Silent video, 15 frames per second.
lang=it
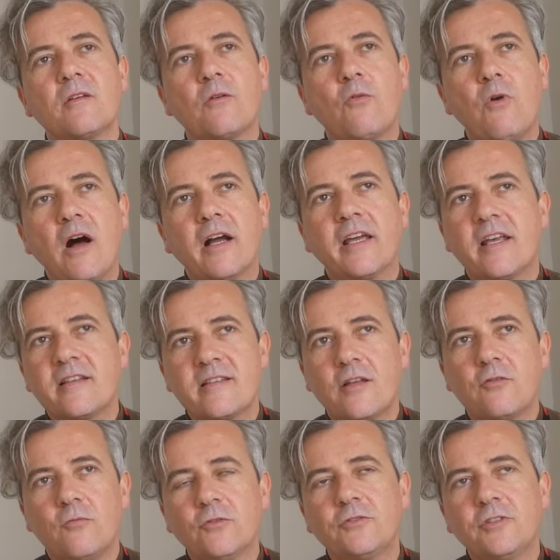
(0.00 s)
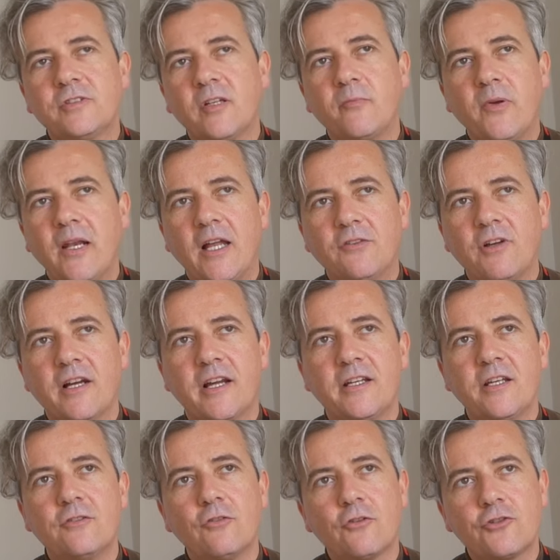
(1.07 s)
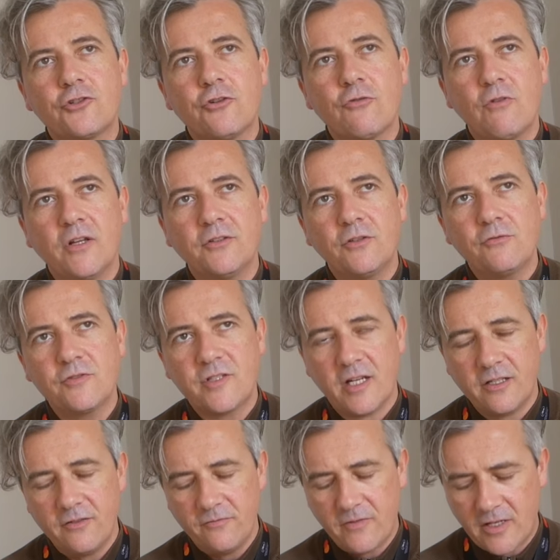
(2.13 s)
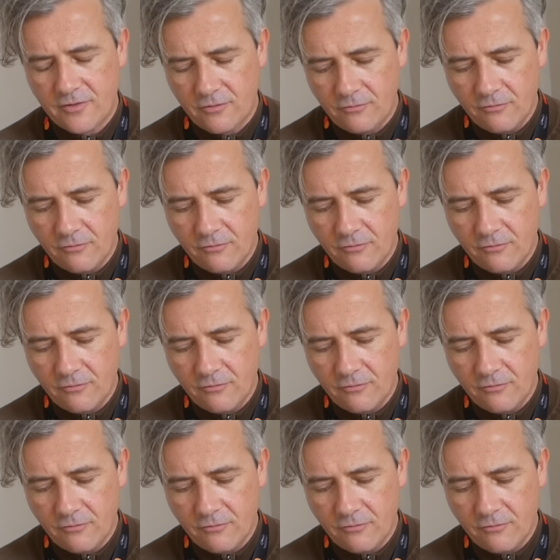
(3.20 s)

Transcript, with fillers: qua, che è stato molto interpellato anche nei talk show quando i russi hanno invaso